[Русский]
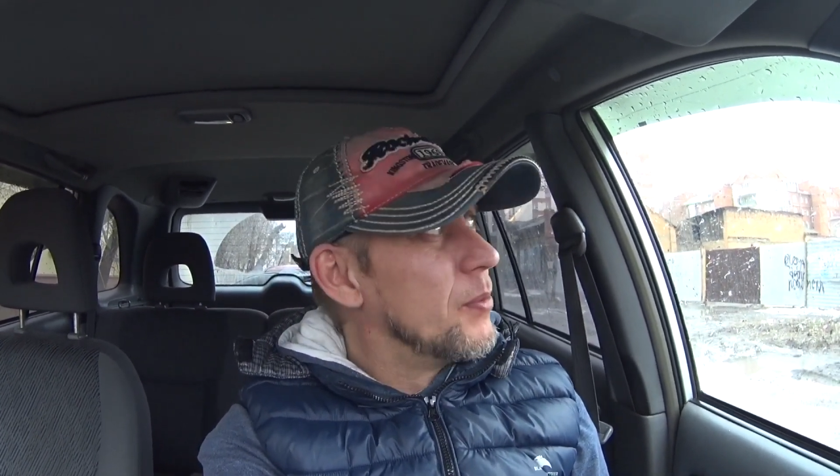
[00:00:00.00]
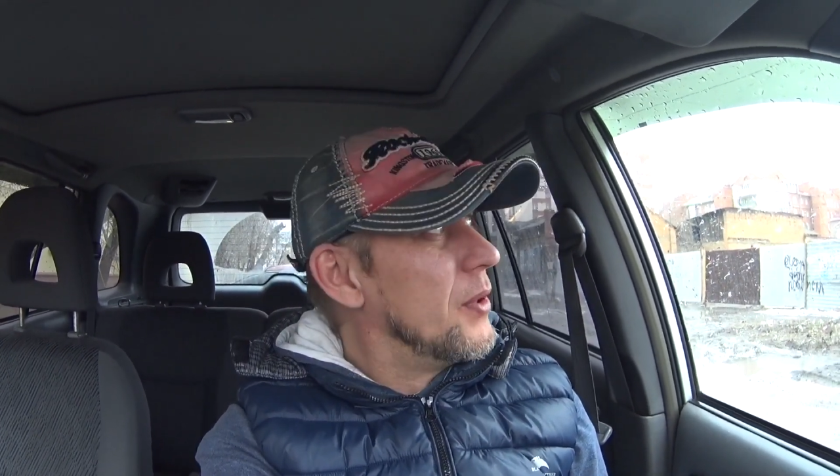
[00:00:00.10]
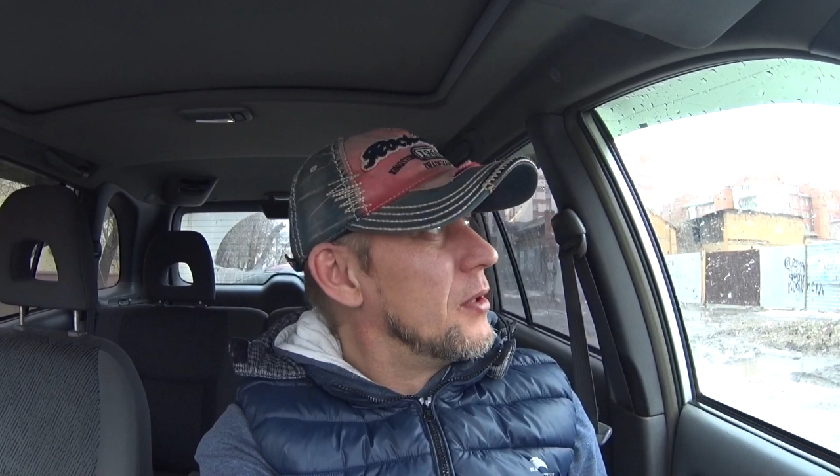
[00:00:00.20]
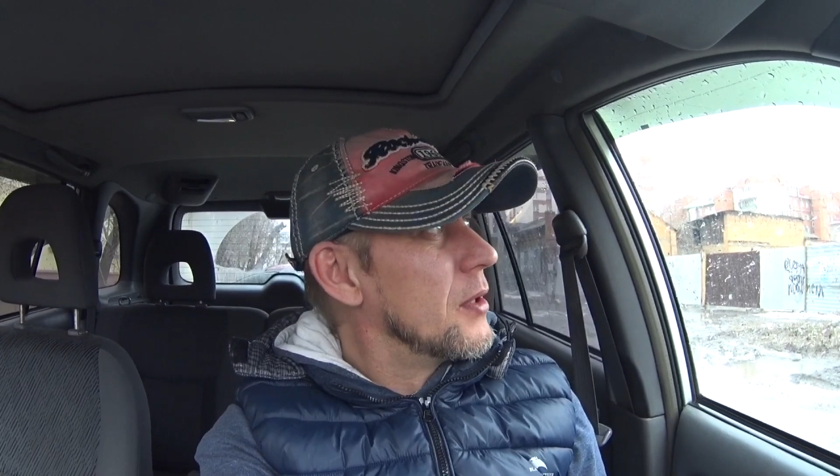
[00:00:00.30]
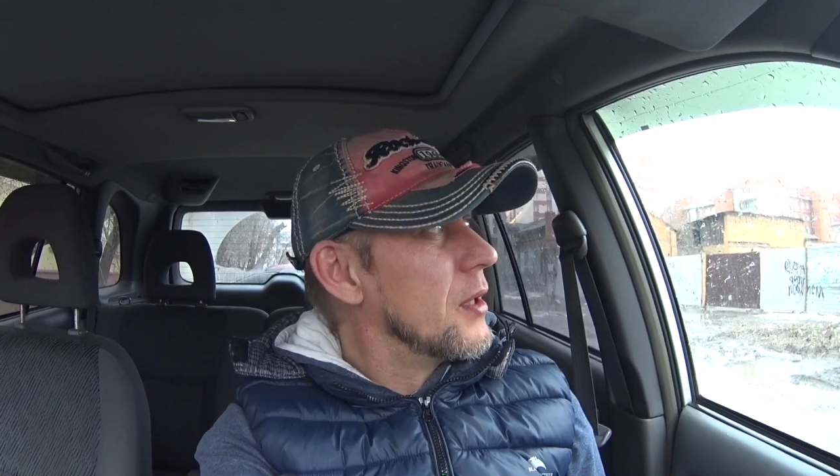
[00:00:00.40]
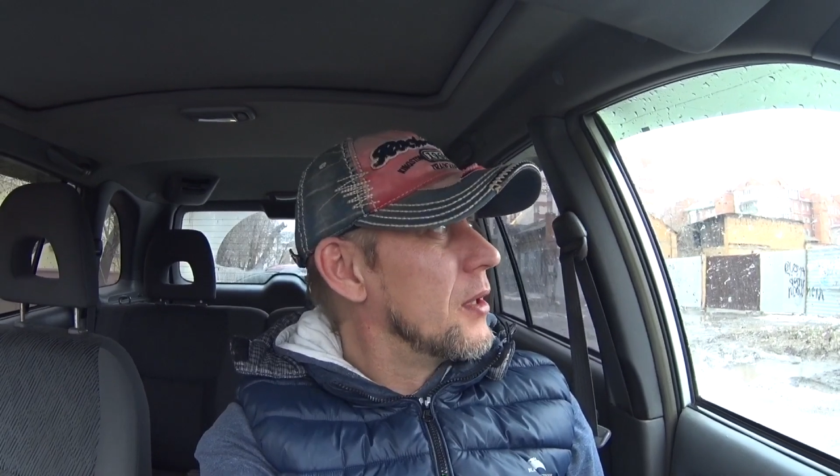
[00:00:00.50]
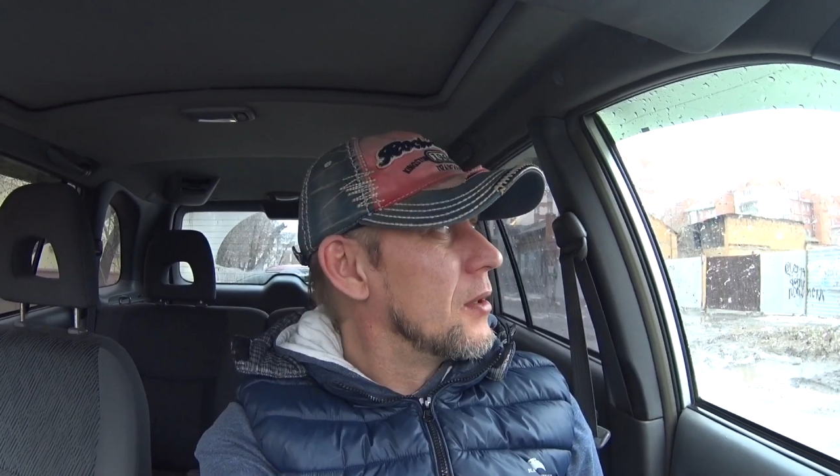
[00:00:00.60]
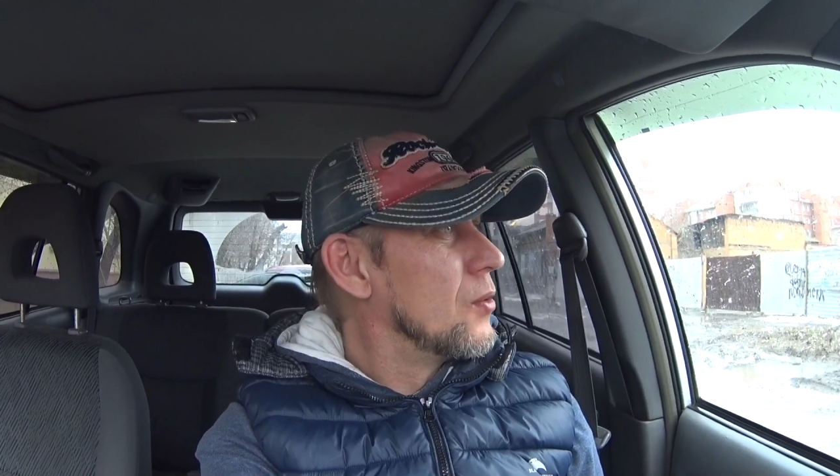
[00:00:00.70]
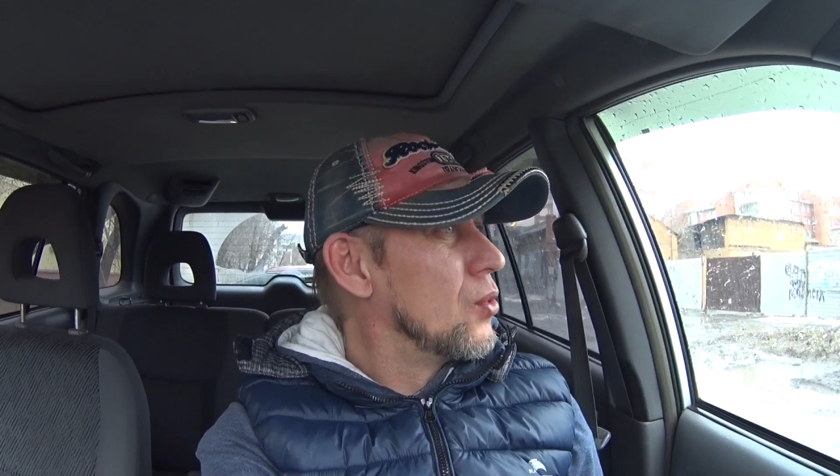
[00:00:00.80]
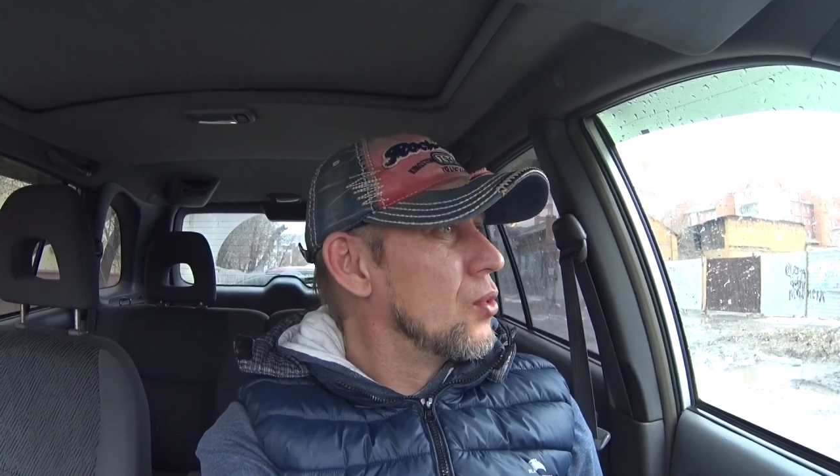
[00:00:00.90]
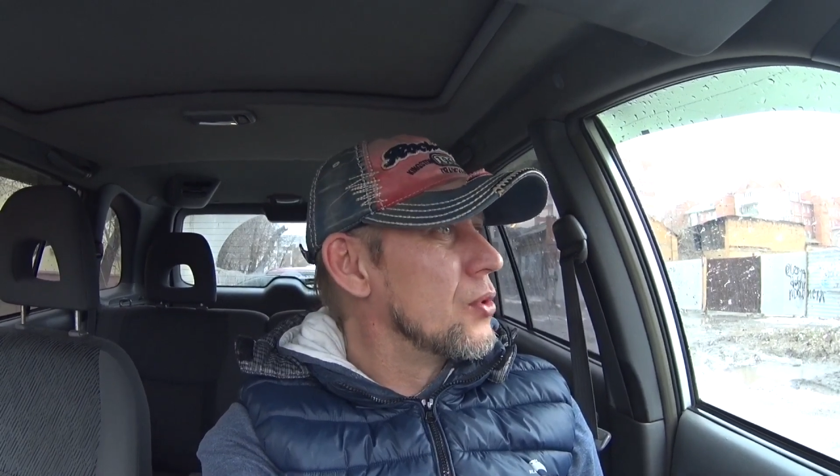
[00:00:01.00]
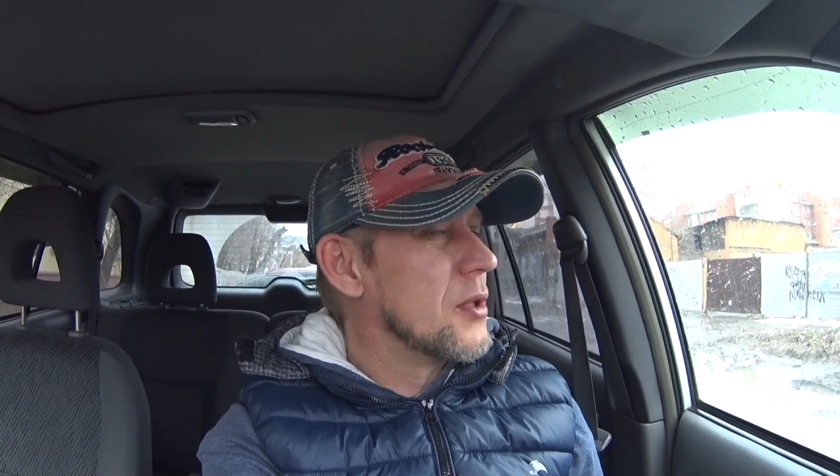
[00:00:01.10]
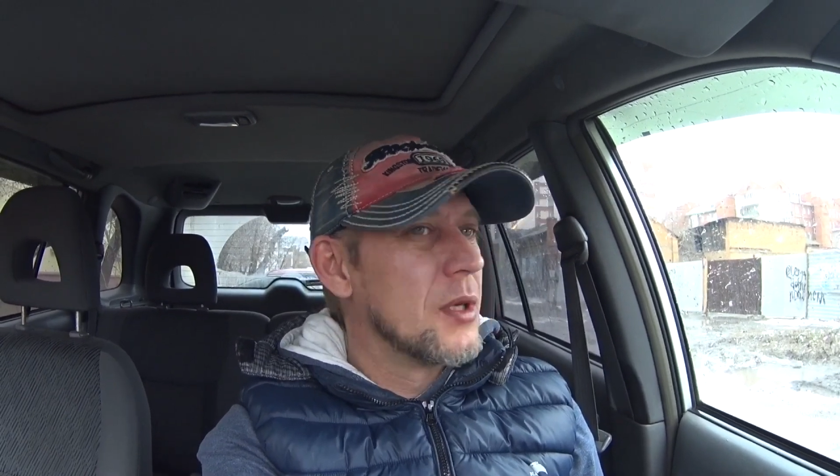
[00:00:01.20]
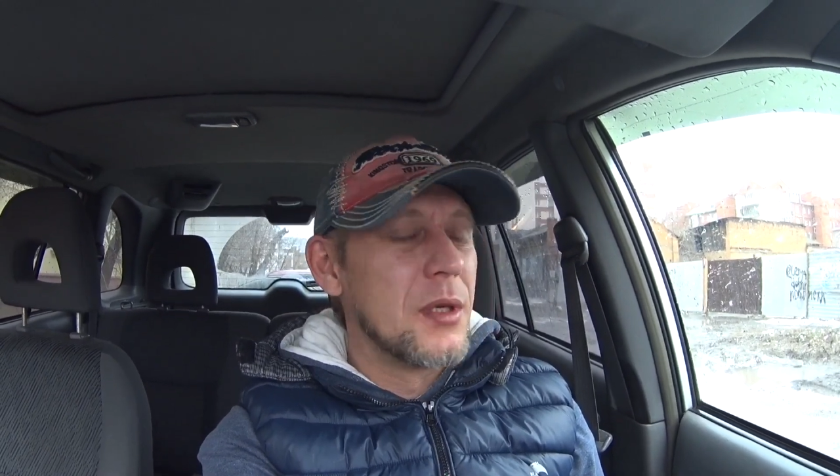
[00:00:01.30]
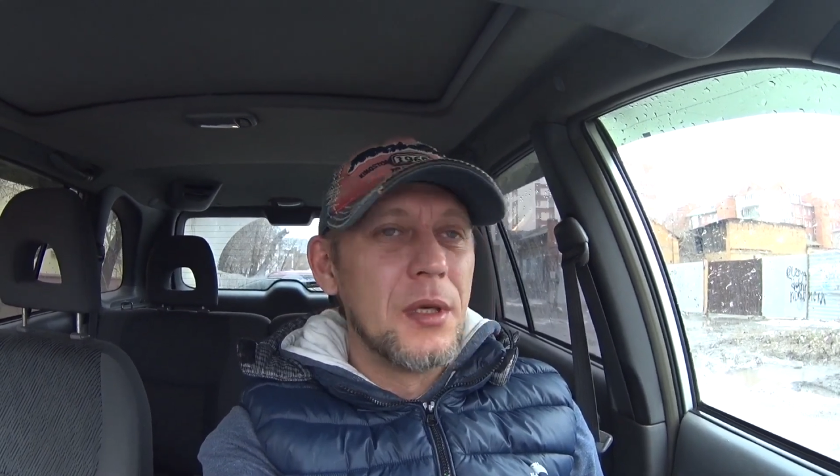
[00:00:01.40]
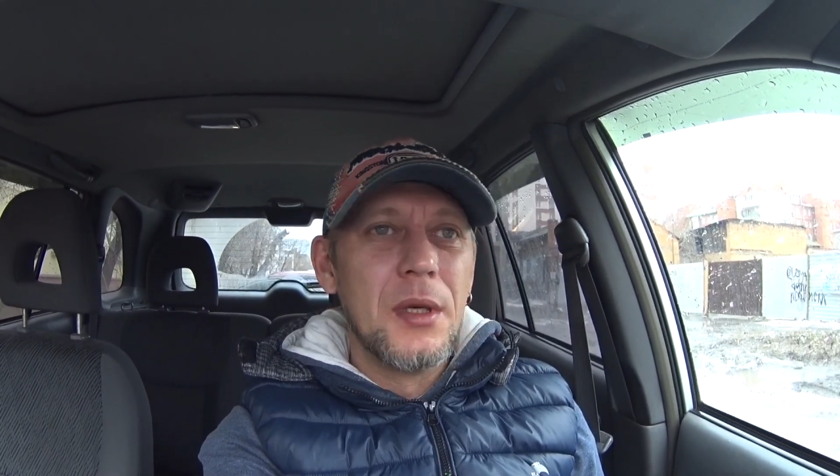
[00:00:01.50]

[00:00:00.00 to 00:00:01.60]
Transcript: блин, такая уродская.